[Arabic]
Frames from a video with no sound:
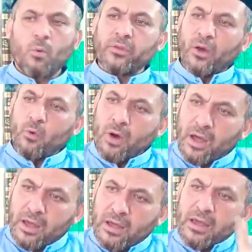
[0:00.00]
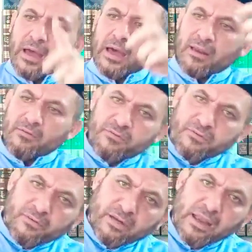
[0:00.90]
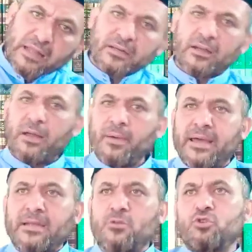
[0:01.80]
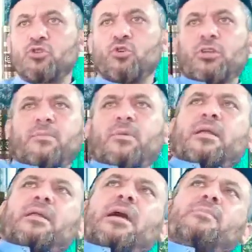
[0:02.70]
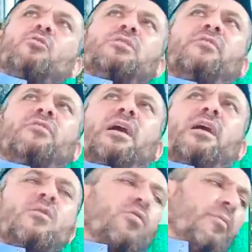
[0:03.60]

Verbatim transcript: وضعوها خلف قلعة الرحبة يعني تشتط الرحبة مرتفعة